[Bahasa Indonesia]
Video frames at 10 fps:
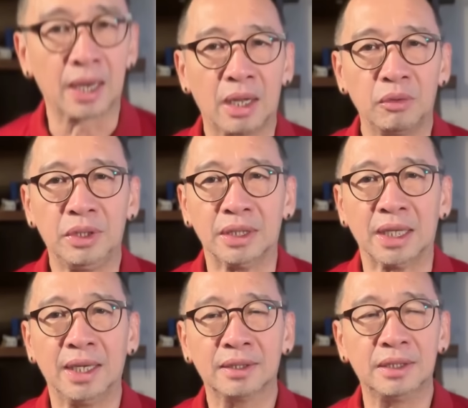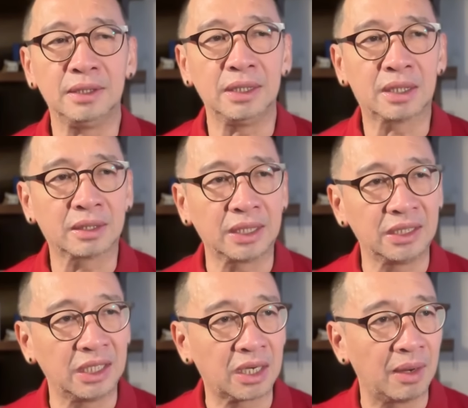nah kalau dia tanya titik
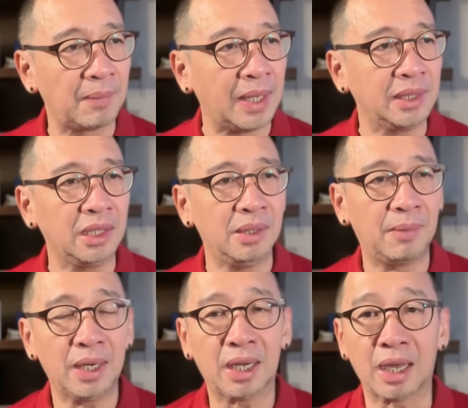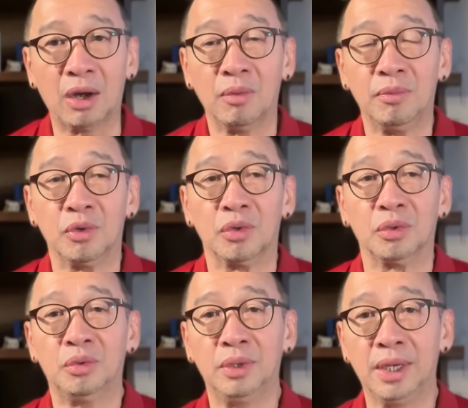titik lemahnya di mana kalau
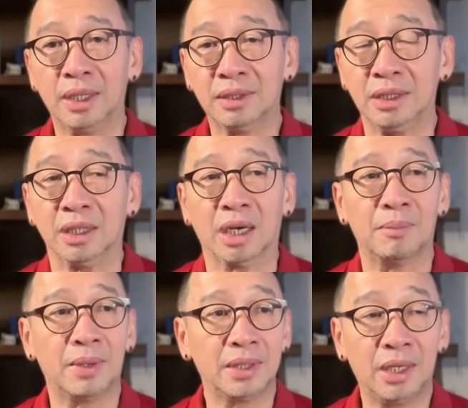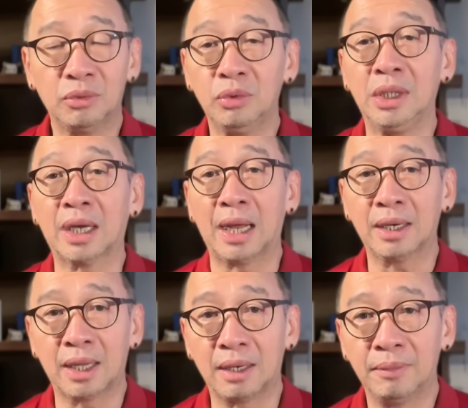menurut gue ya titik lemahnya itu di
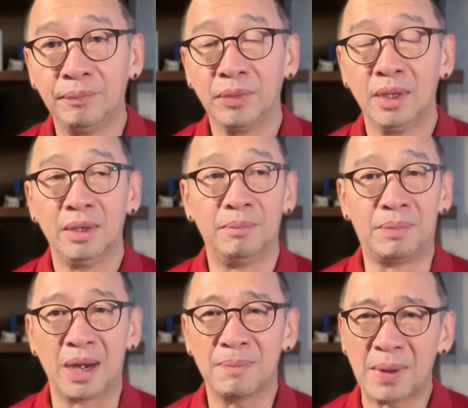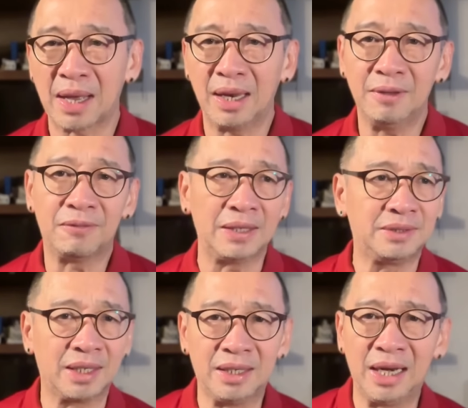kanan berapa kali
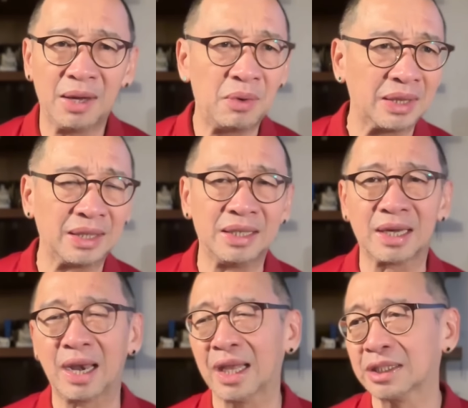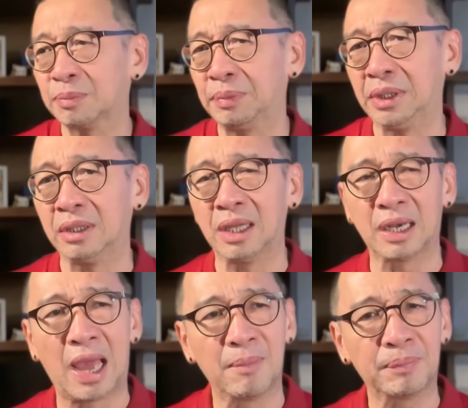Fajar dilewatin kalah speed
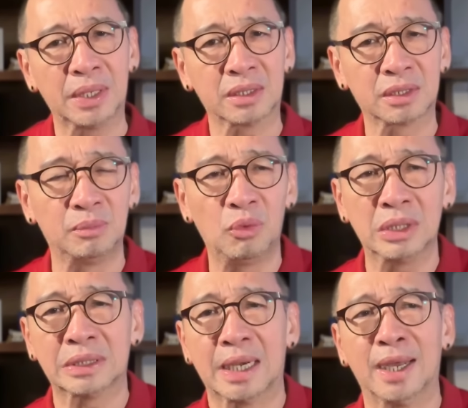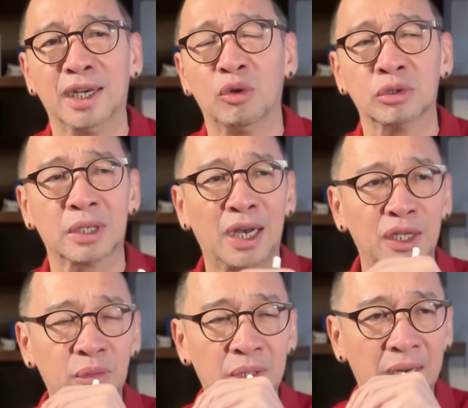dan hampir semua serangan
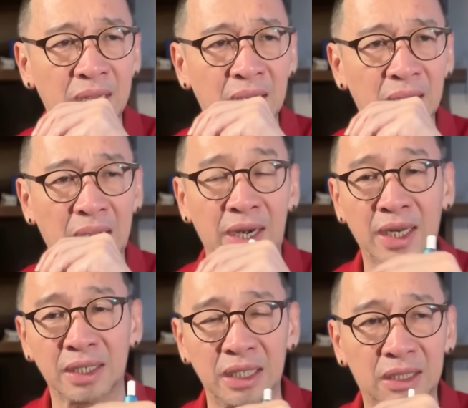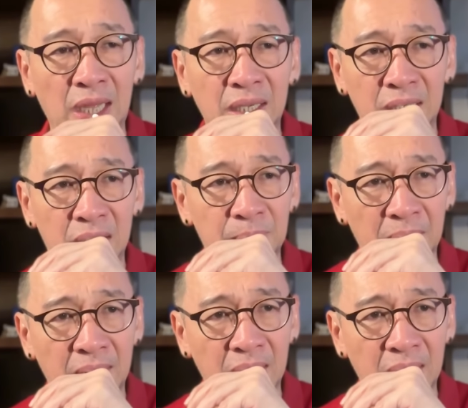Australia itu dari kanan kita kiri